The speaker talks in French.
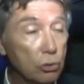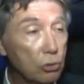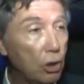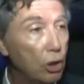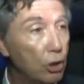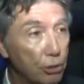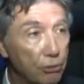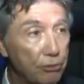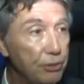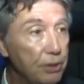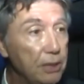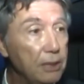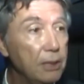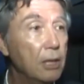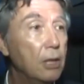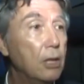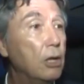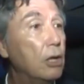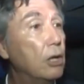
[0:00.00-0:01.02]
dans toute leur
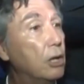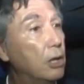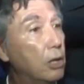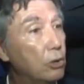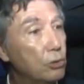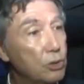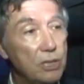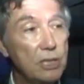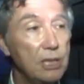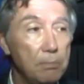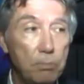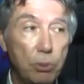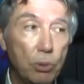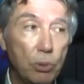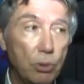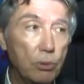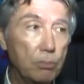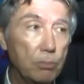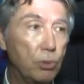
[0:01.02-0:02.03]
vie, euh, aussi
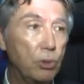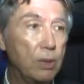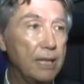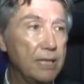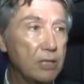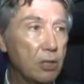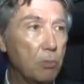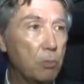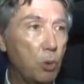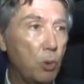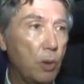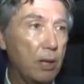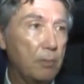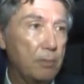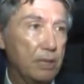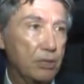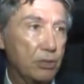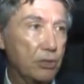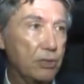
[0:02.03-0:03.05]
pour, les emplois,
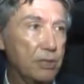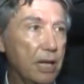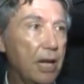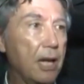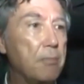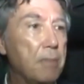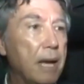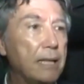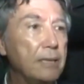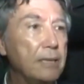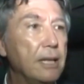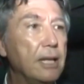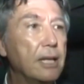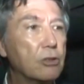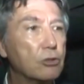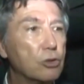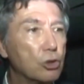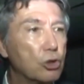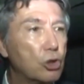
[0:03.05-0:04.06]
parce que c'est une
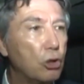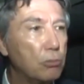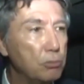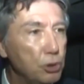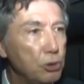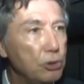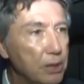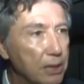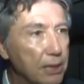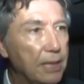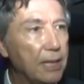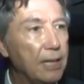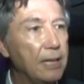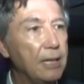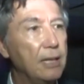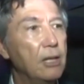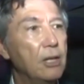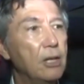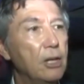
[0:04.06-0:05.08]
manière de
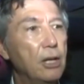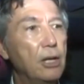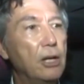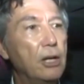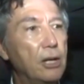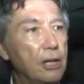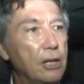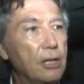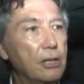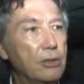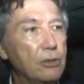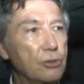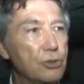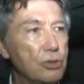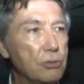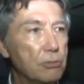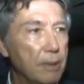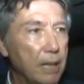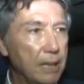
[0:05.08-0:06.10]
communiquer dans
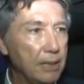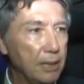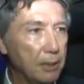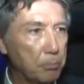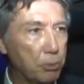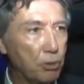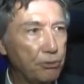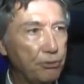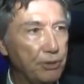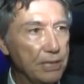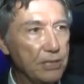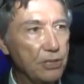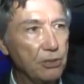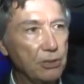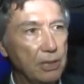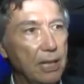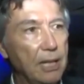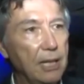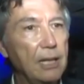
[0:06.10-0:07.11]
une manière
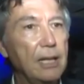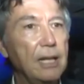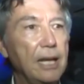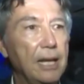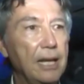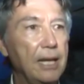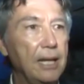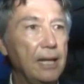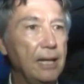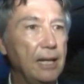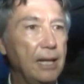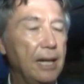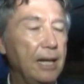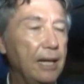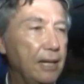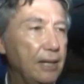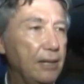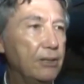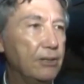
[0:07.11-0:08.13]
professionnelle
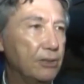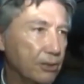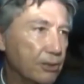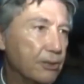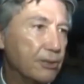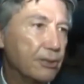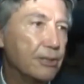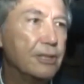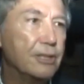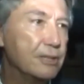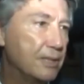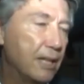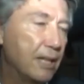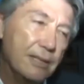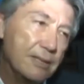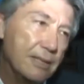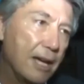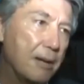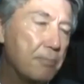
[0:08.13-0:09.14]
et, et
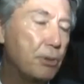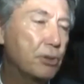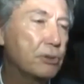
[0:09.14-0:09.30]
c'est